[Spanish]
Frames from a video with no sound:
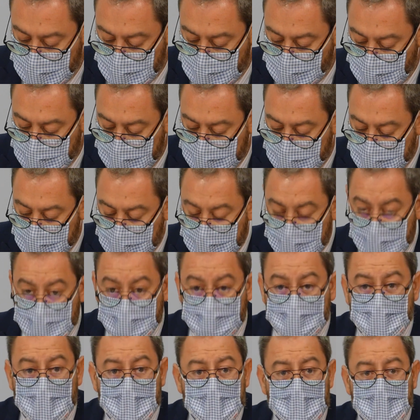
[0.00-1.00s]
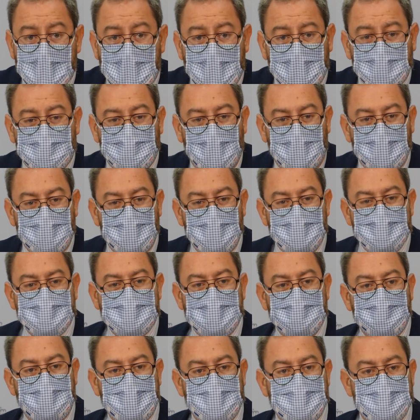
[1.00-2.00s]
de Guadalajara. Actuaciones
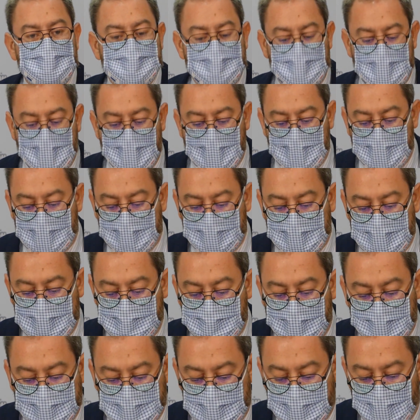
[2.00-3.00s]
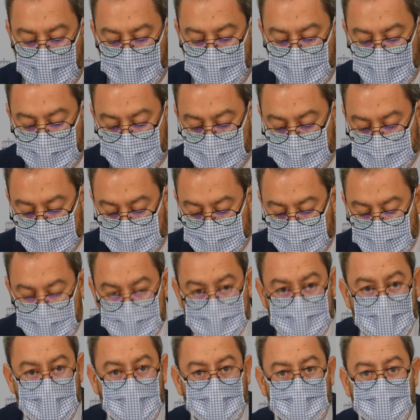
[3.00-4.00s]
que van desde la climatización,
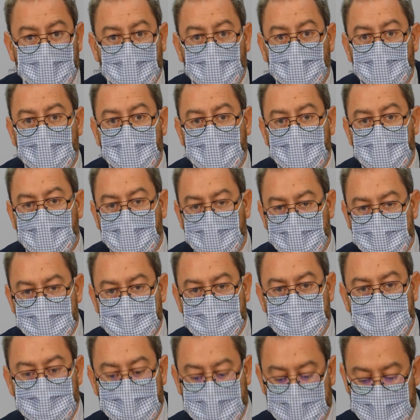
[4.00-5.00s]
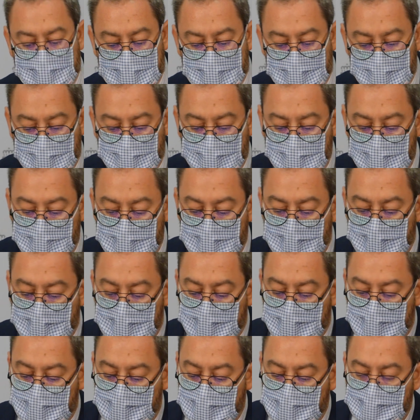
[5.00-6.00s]
desde la mejora de la accesibilidad,
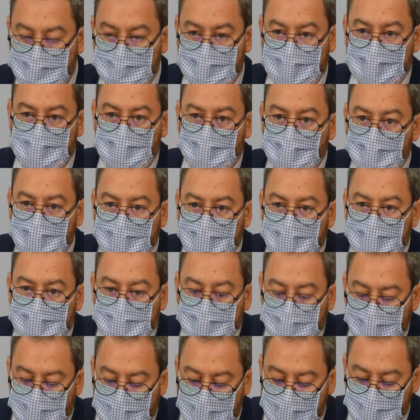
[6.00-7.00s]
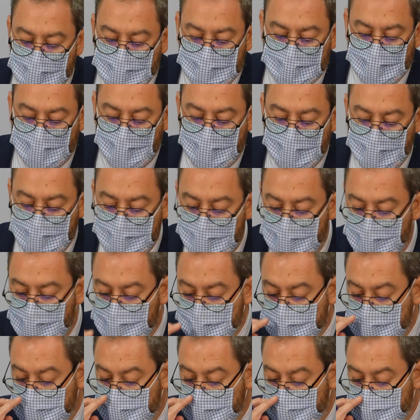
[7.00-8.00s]
eh, pintura o la construcción de
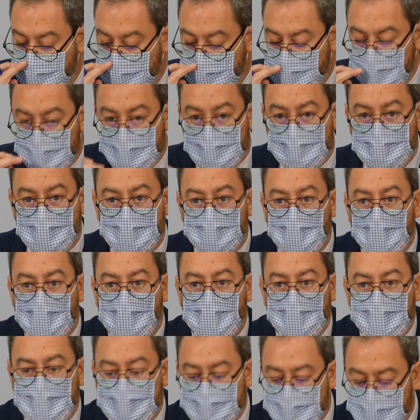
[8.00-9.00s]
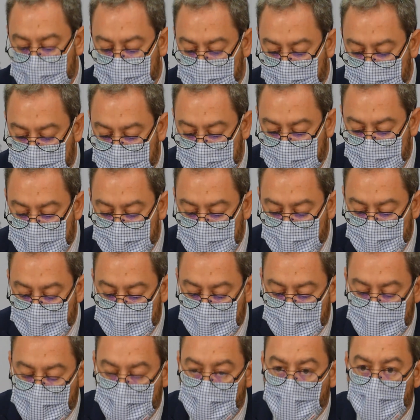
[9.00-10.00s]
nuevos edificios, como puedan ser
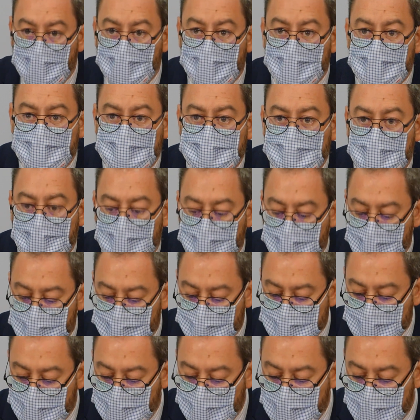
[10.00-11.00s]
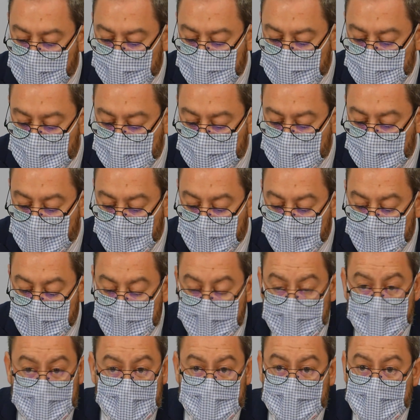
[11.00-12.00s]
gimnasios, como puedan ser nuevos aularios,
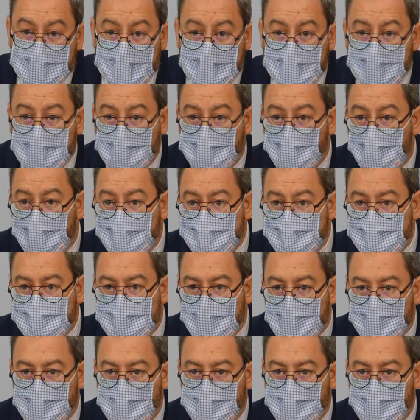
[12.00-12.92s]
y que todas estas